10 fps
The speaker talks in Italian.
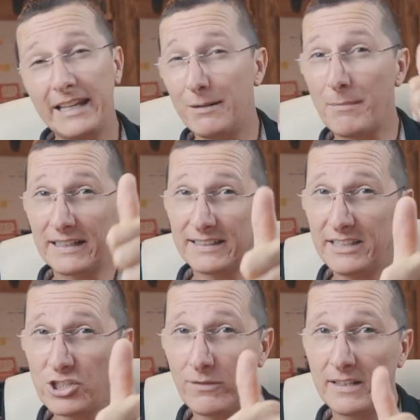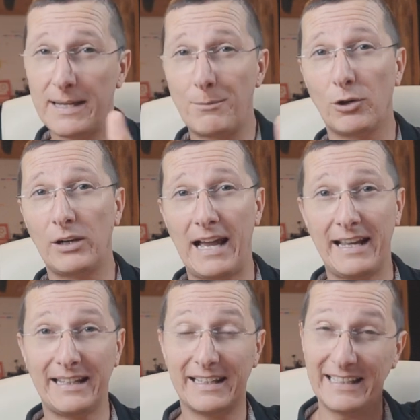il martedì ci vediamo
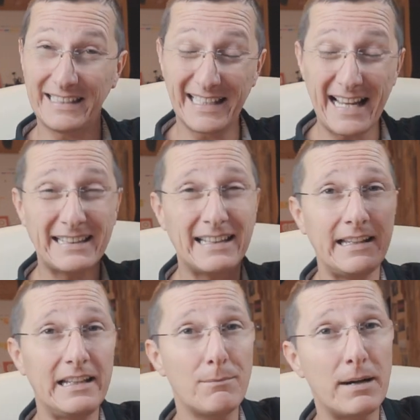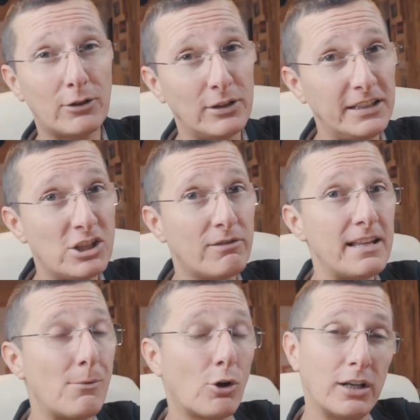online in diretta, il mercoledì ci
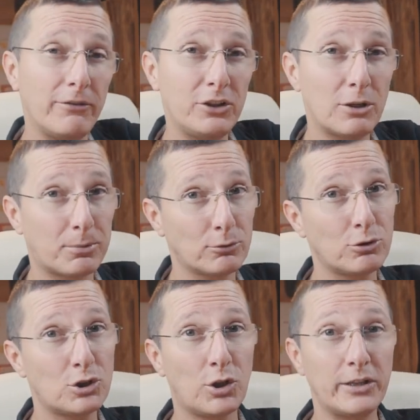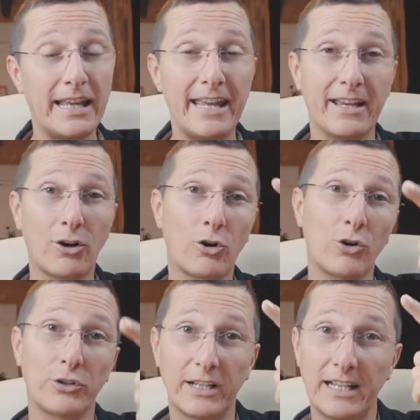vediamo con le video produzioni e
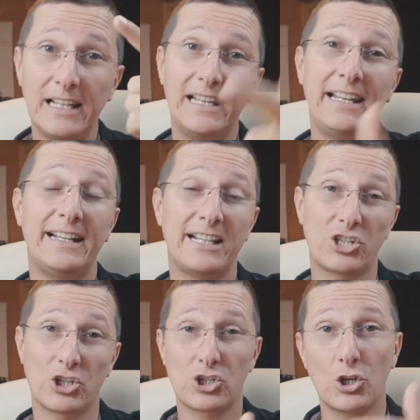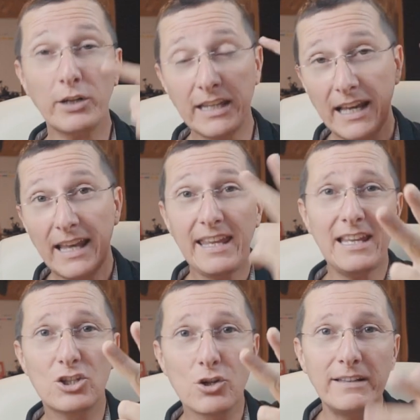con le recensioni,
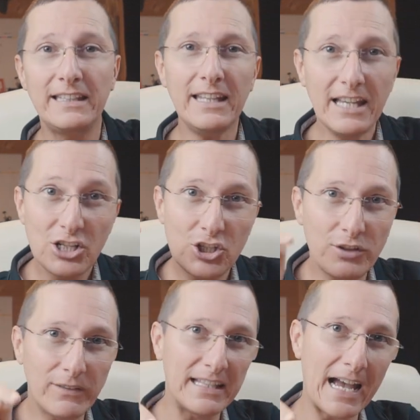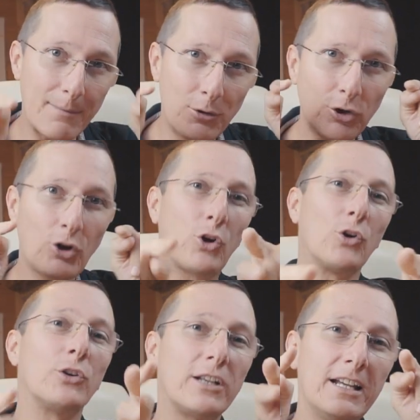il giovedì ci vediamo
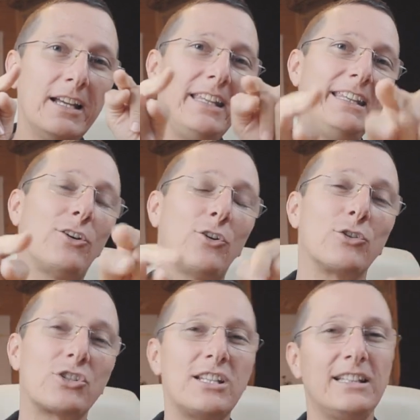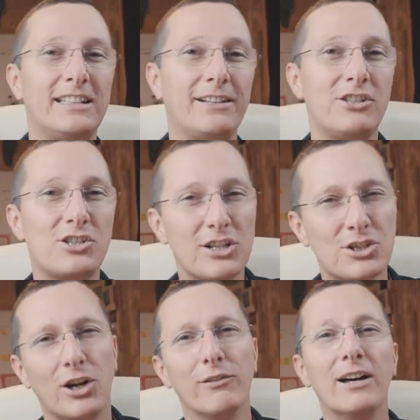con i corsi di DaVinci
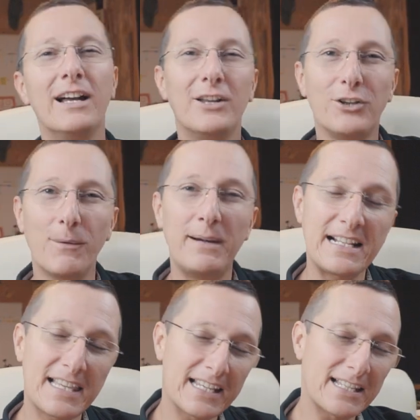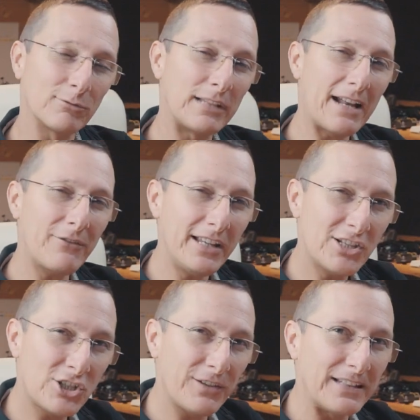Resolve. Non mi resta che salutarvi,
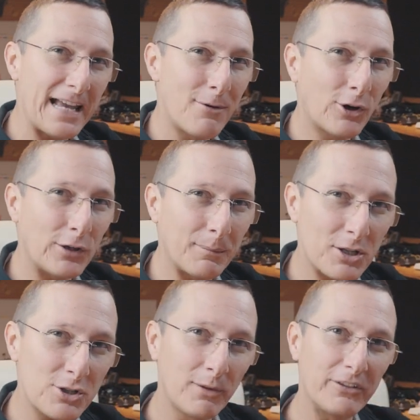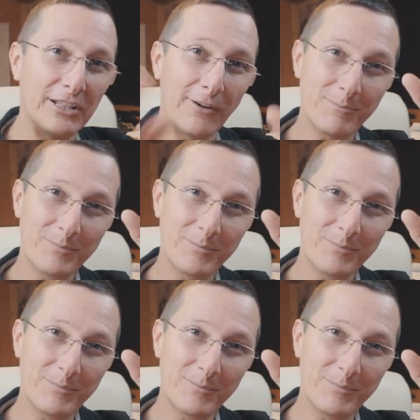ci vediamo con il prossimo video.